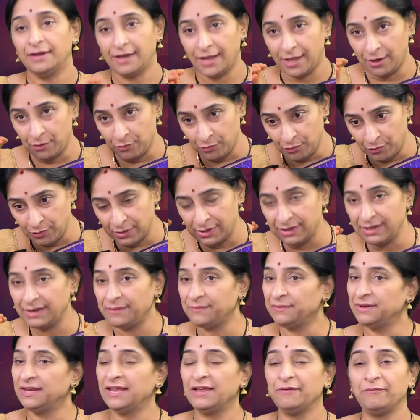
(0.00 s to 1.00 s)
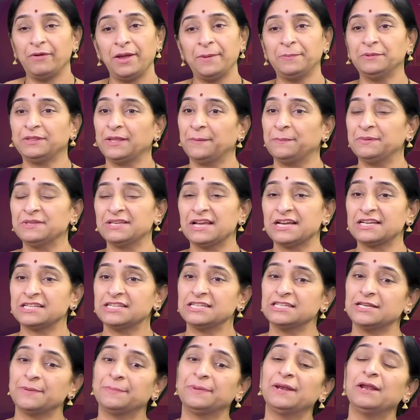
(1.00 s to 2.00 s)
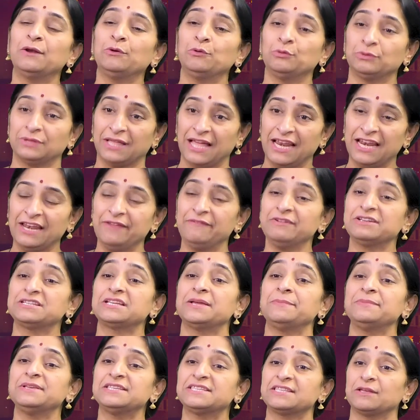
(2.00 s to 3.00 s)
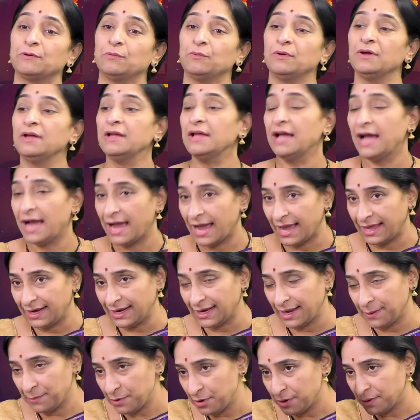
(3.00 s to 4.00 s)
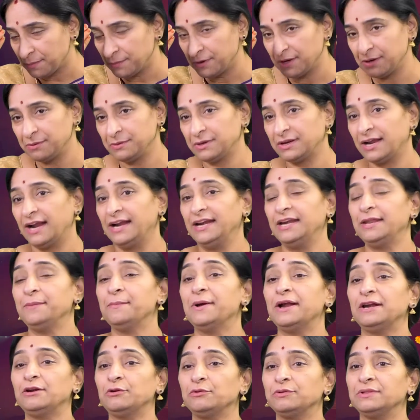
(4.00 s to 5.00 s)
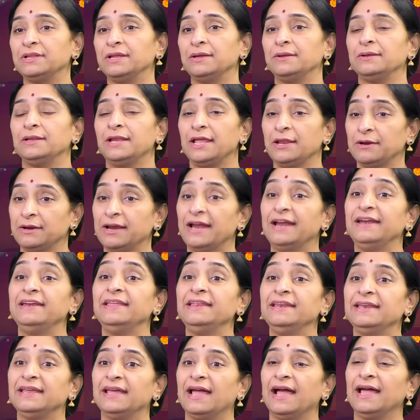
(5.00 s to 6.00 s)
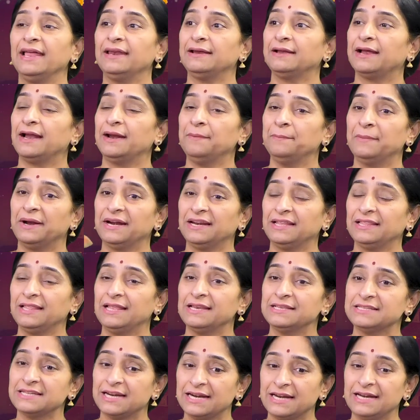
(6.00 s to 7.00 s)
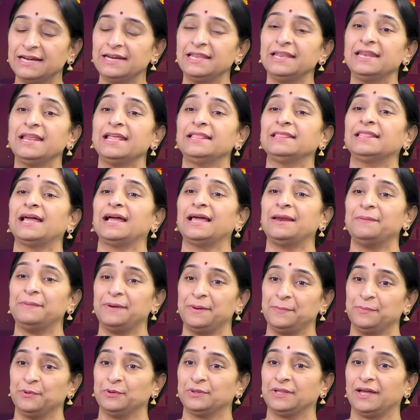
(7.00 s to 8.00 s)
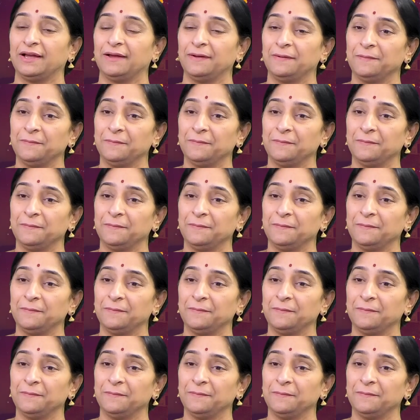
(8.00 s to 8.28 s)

నేను నీ నీ వైపు తప్పు సాక్ష్యం చెప్పినా నువ్వు తల్లివి క్షమిస్తావు ఆయనకేమో ఒక కంటి మంట ఉంది నేను గడ్డిని ఆయన మంట తెరిచాడంటే నేను తగలబడిపోతా